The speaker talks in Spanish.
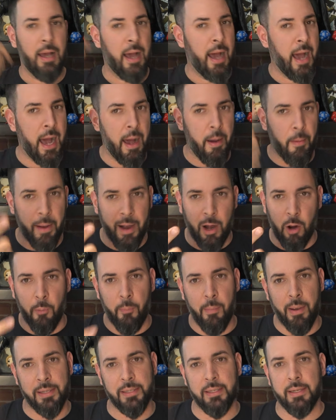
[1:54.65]
habrá
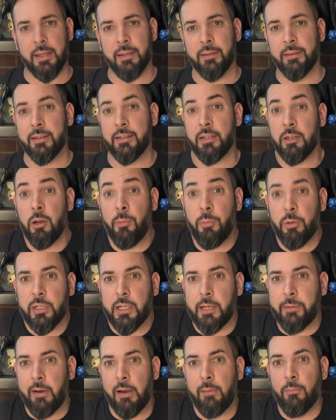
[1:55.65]
un mes siguiente. Si no, pues
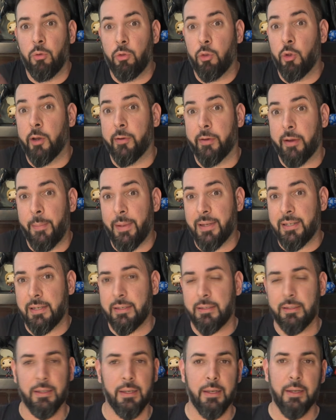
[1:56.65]
acabará el mundo, no habrá
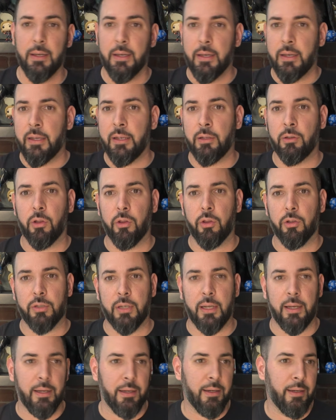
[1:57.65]
meses y todos
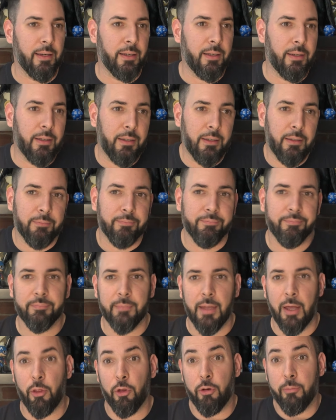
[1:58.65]
a,
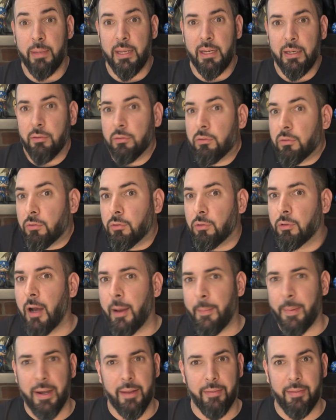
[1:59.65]
a dormir o
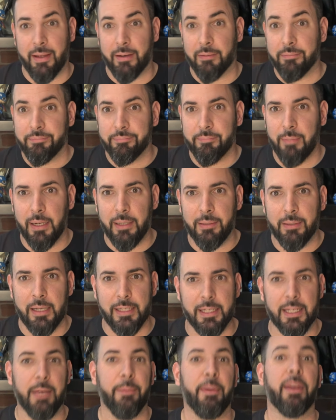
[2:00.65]
a merendar, ¿vale?
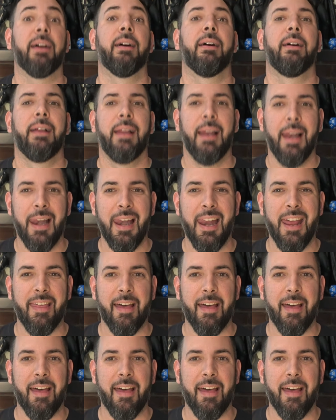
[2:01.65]
Así que venga, le